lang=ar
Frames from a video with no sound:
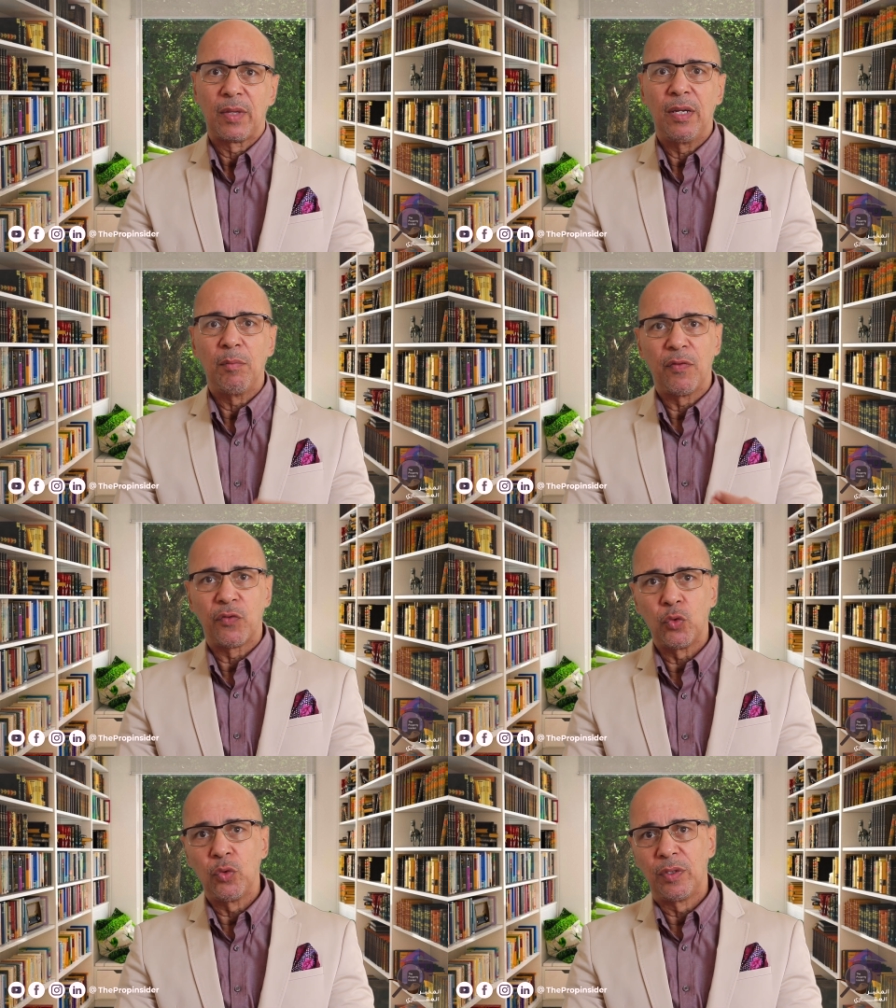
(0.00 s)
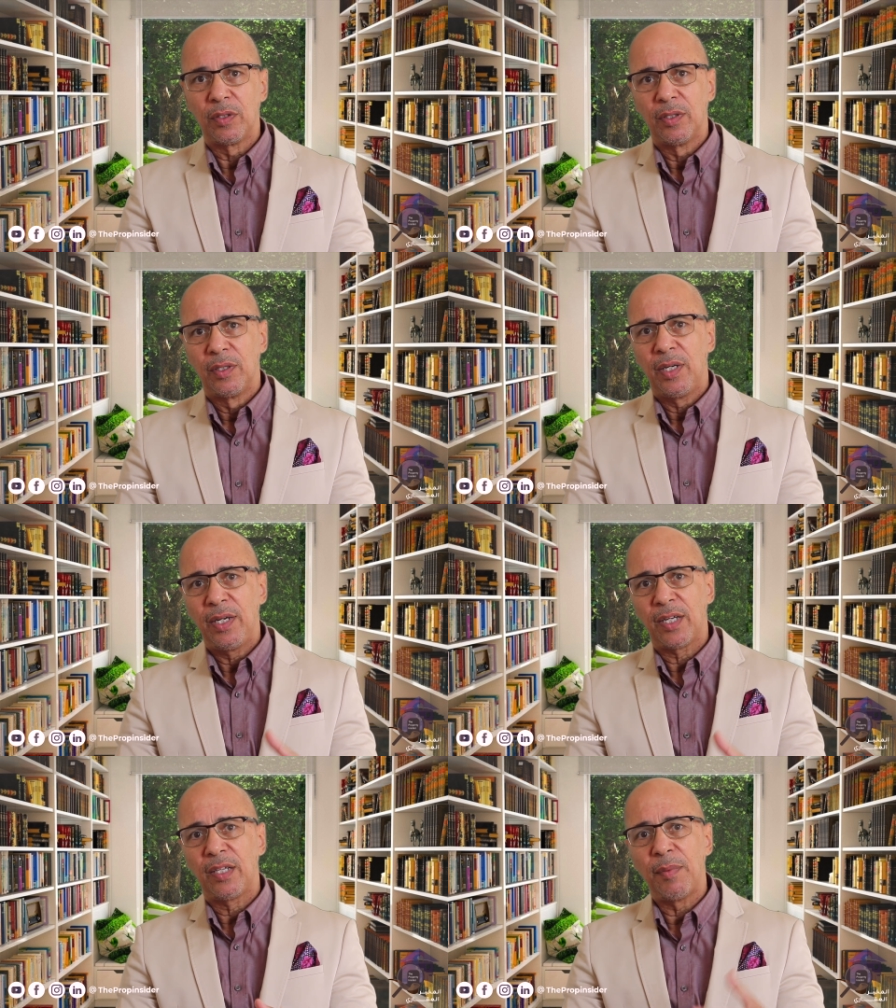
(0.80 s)
المفروض
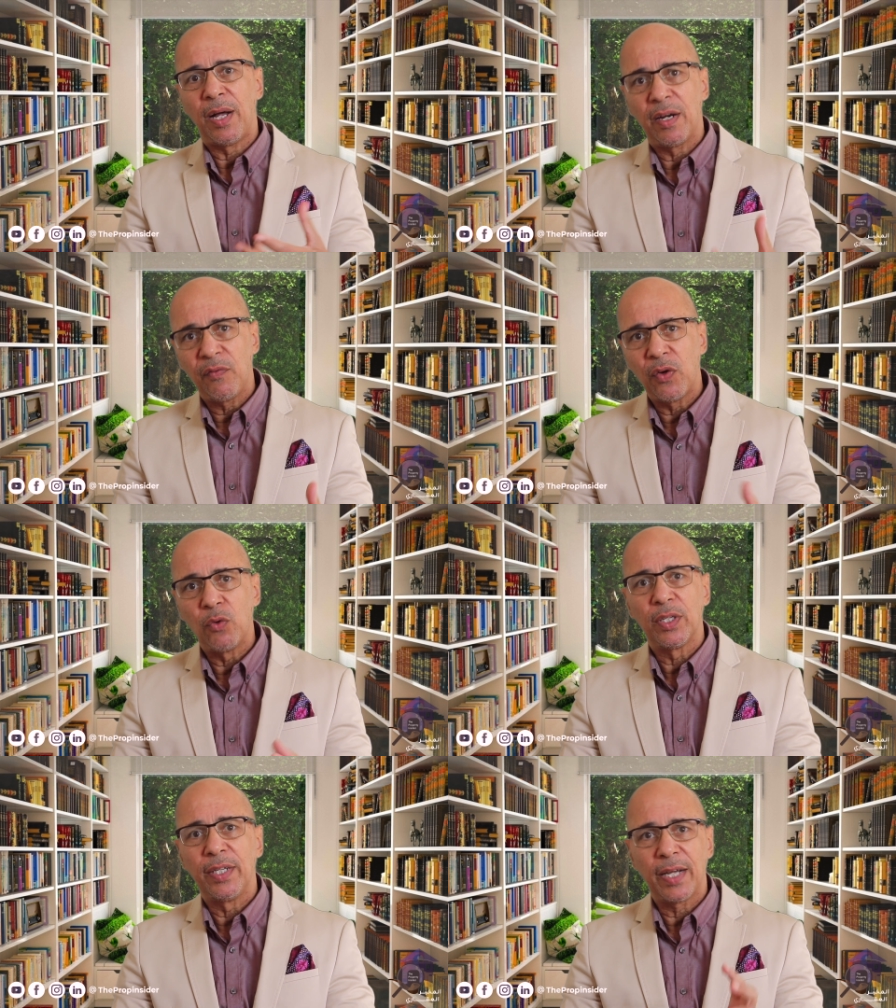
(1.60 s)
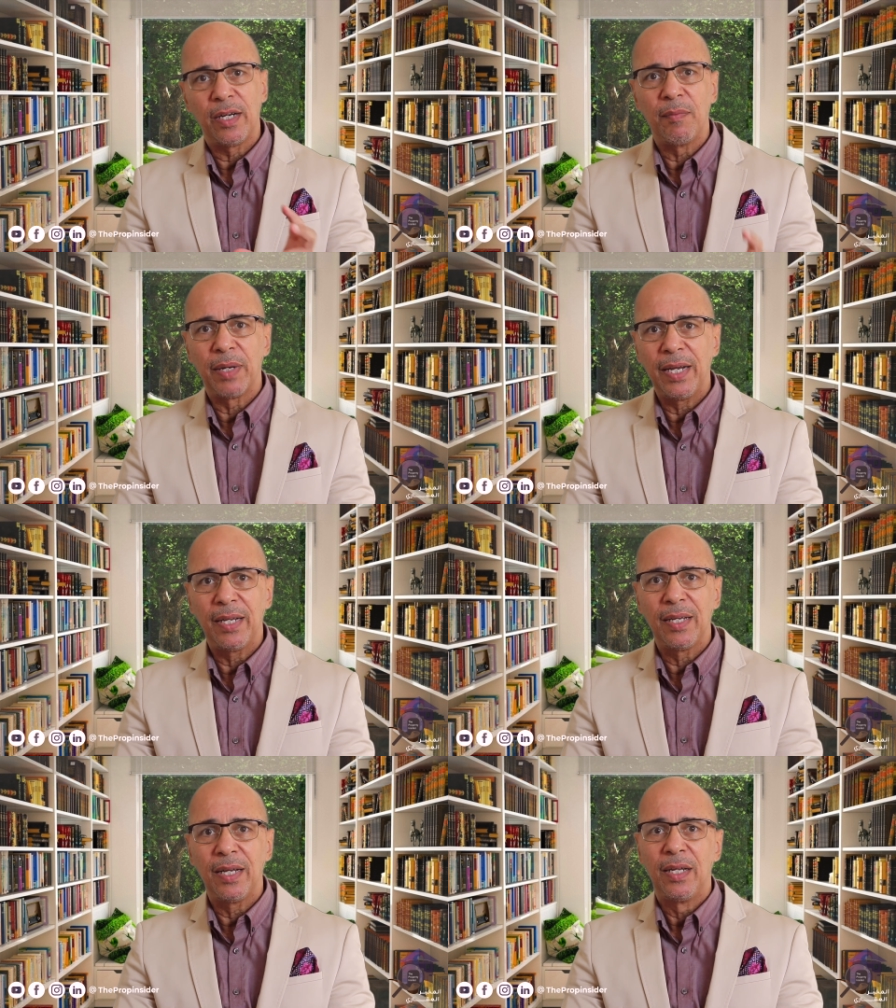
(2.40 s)
إنك تبقى عارفها وأنت داخل
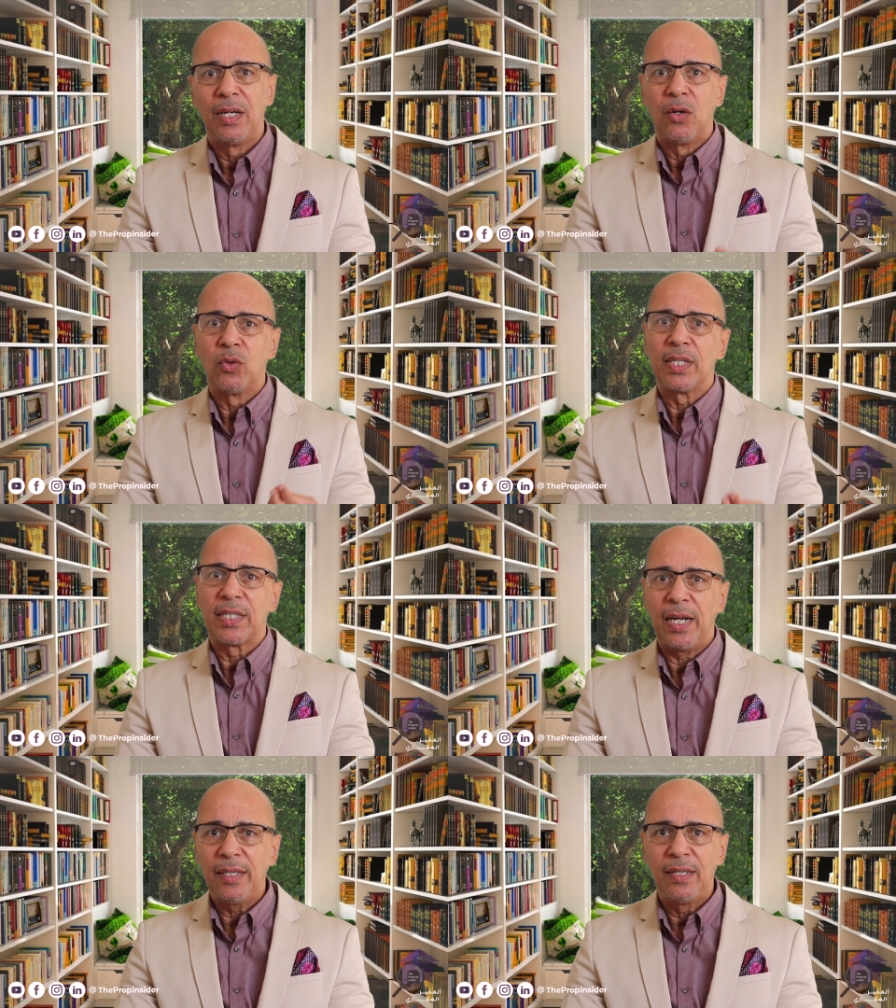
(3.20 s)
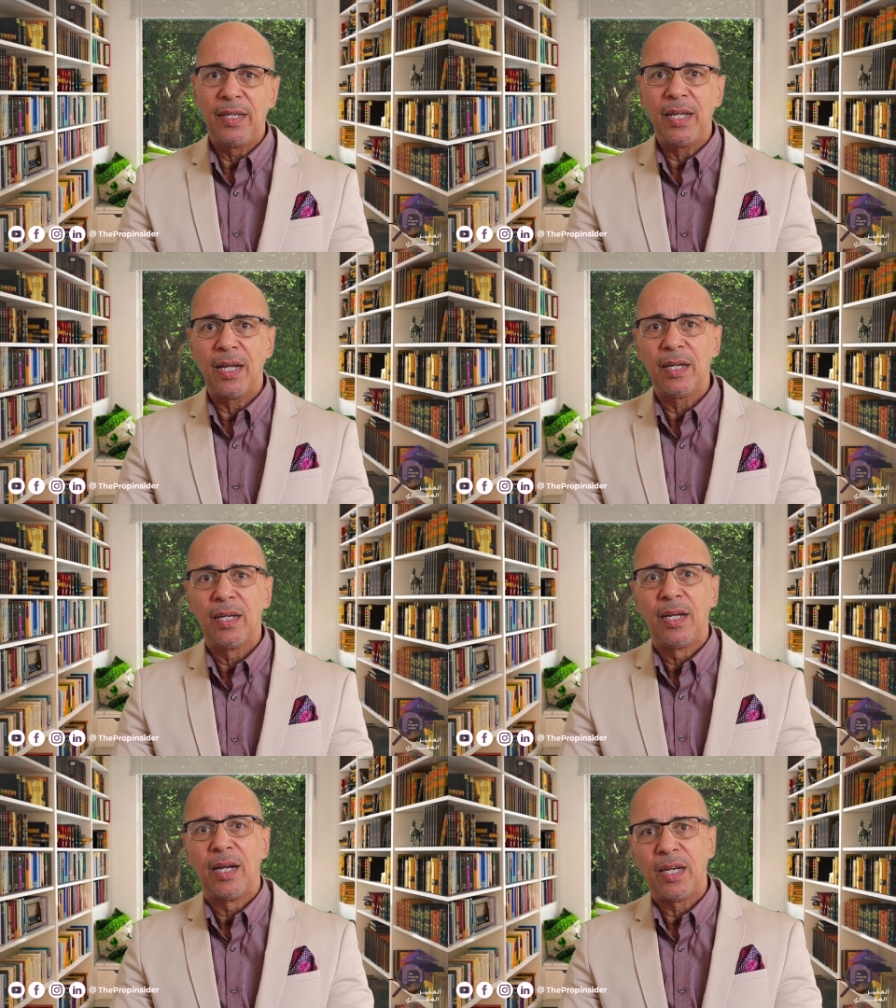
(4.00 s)
المجال ده وتستعد ليها
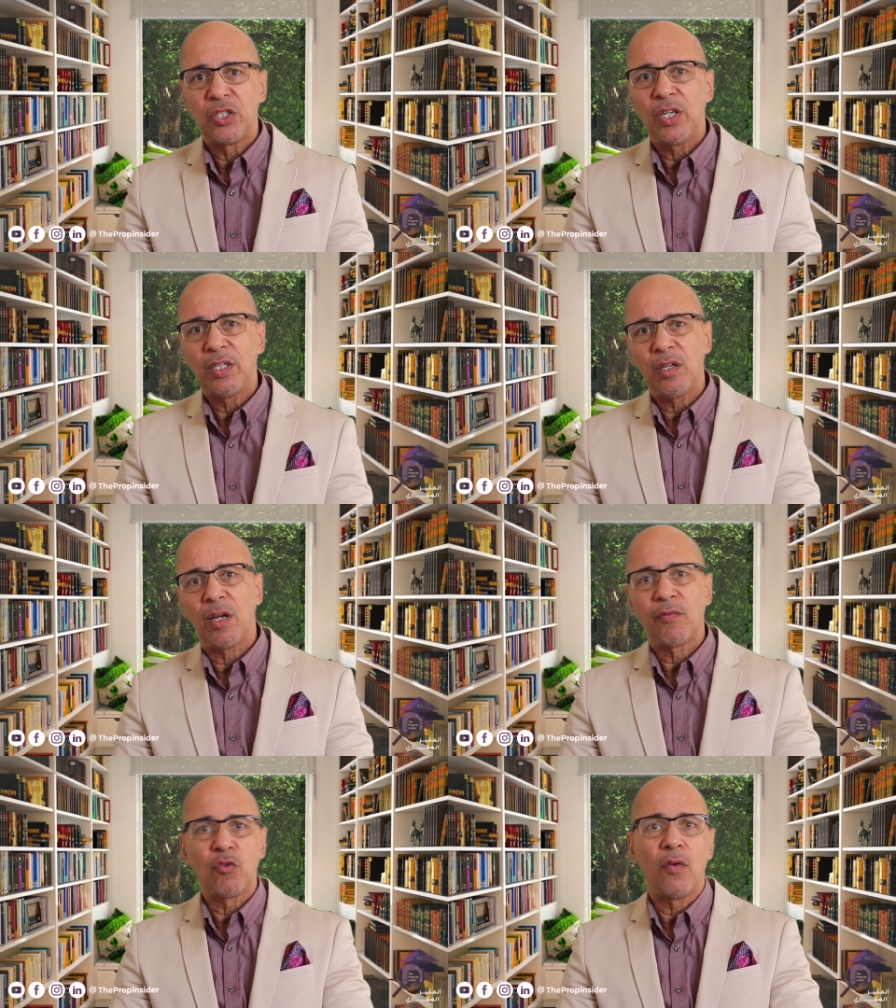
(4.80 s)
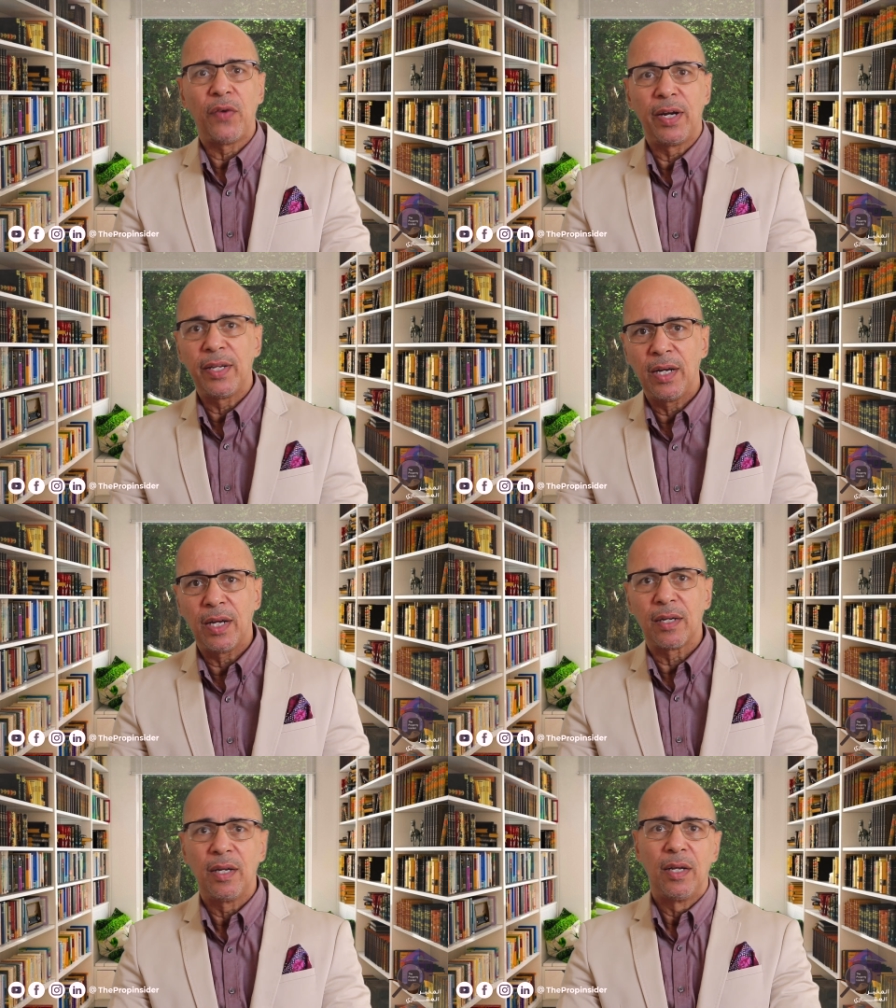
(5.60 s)
علشان تعرف تقف على
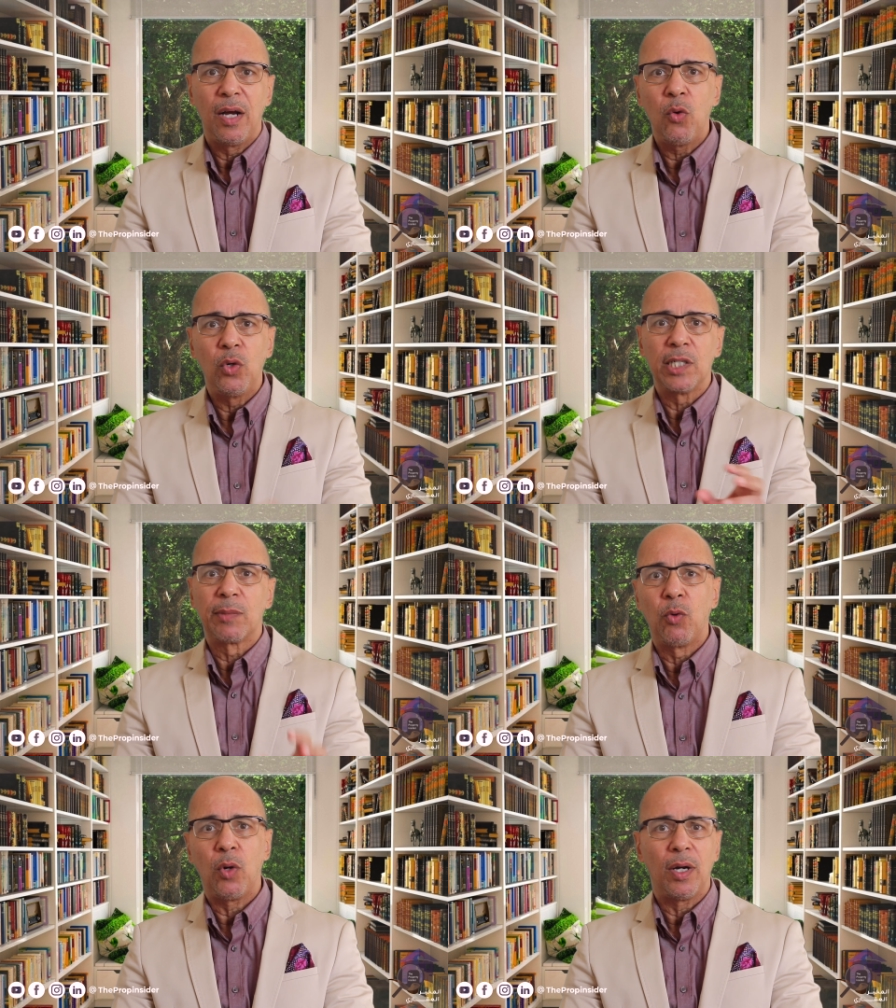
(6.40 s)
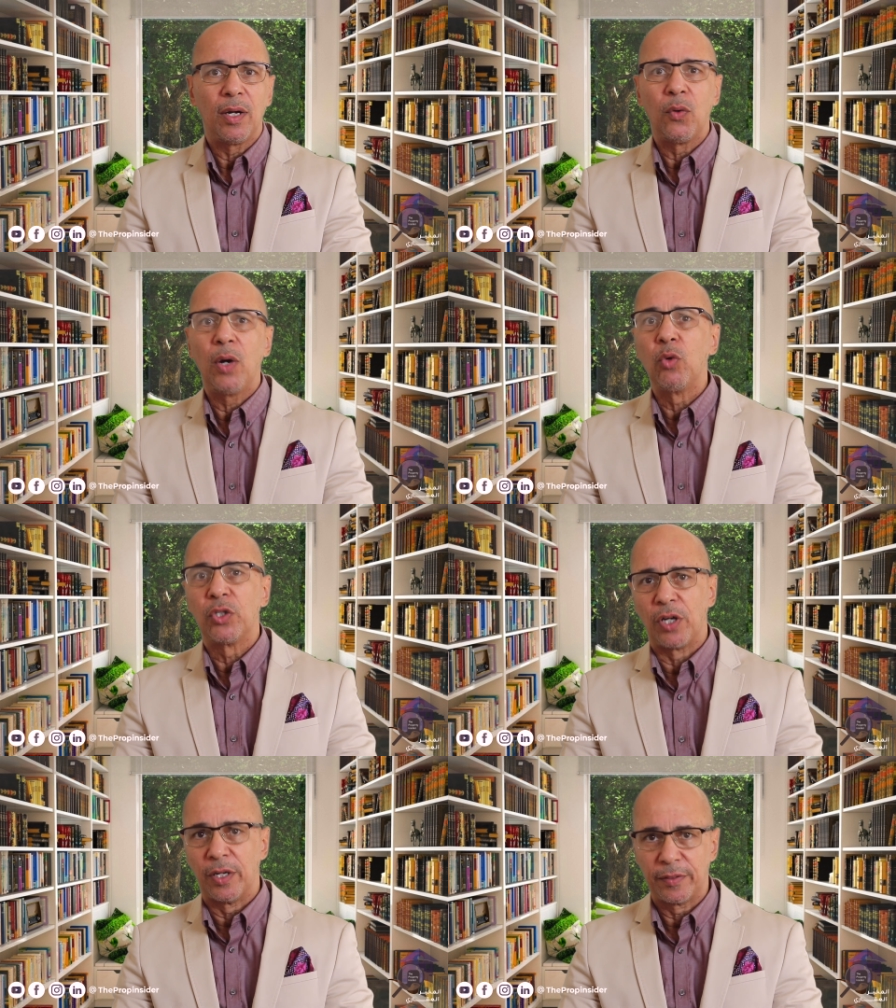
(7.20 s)
رجلك أول أسبوع أو أول
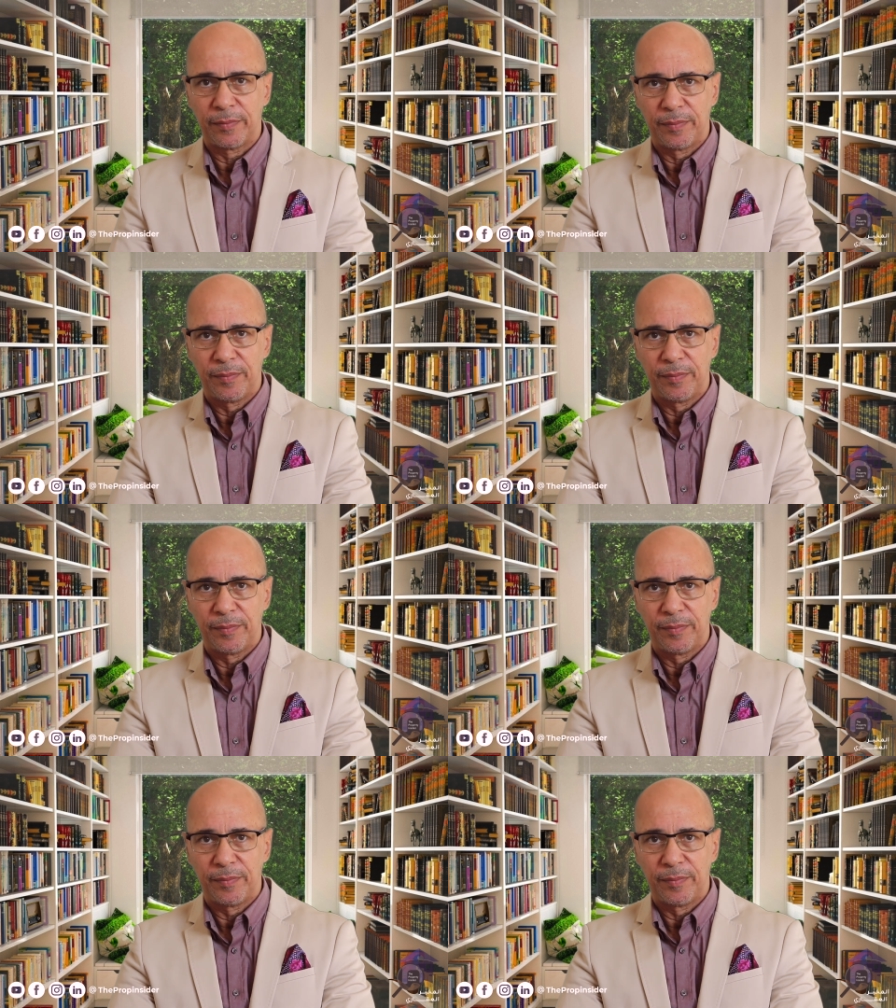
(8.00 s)
شهر